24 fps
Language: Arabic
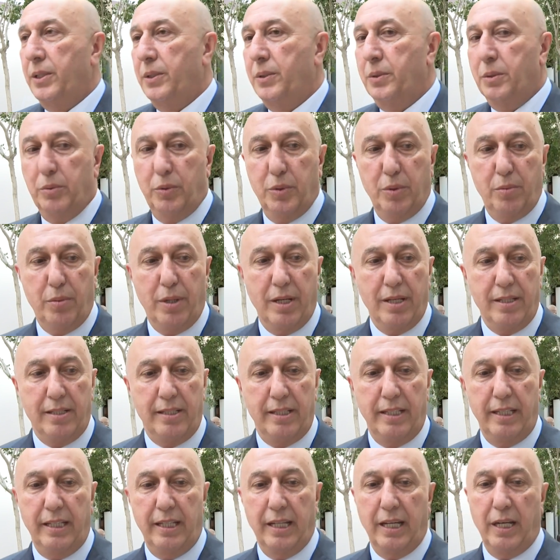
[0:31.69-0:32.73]

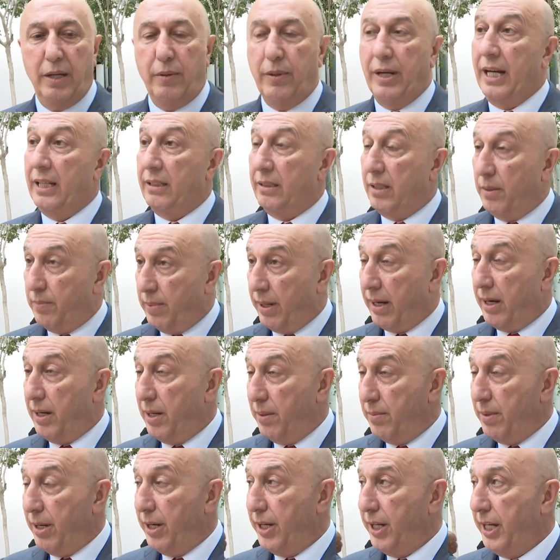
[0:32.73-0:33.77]
ودبلوماسية وحتى
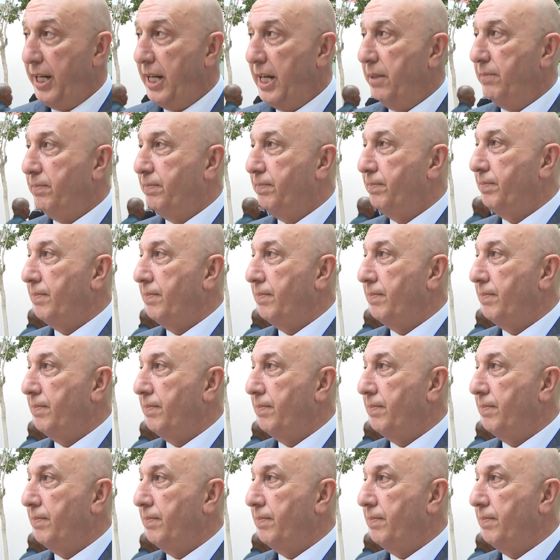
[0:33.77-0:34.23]
برلمانية